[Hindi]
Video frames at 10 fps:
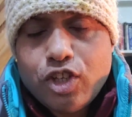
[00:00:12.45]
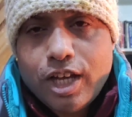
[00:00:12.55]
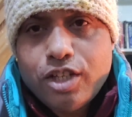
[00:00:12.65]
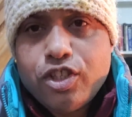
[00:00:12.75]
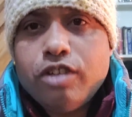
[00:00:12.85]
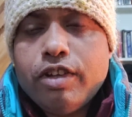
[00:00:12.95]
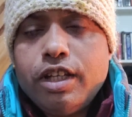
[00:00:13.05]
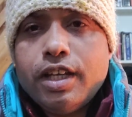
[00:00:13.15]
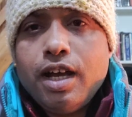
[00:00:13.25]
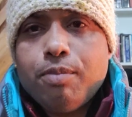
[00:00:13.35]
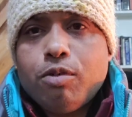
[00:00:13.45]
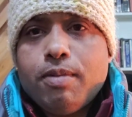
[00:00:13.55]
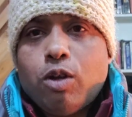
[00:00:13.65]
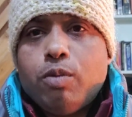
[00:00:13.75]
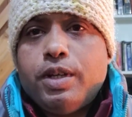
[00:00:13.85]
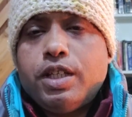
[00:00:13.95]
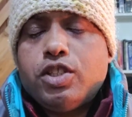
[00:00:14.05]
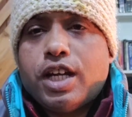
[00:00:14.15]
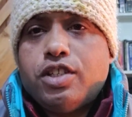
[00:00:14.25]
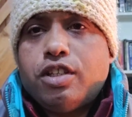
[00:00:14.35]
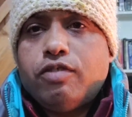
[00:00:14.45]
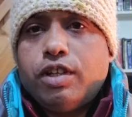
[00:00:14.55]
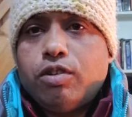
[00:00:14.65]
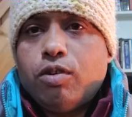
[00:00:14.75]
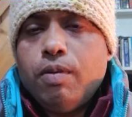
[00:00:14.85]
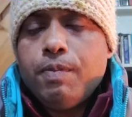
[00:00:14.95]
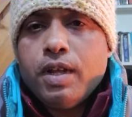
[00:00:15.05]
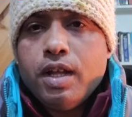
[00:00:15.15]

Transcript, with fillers: चार जनवरी है आपको मालूम है कि चार जनवरी को